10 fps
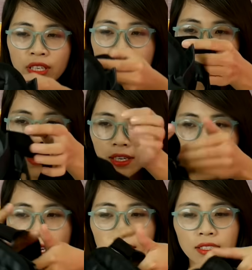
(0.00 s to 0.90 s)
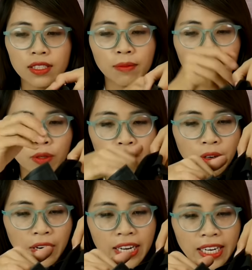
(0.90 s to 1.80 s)
đi chơi chị bỏ thộn
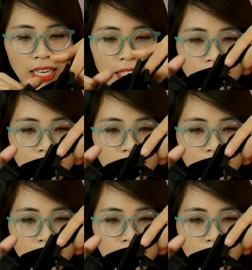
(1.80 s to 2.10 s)
vào đây này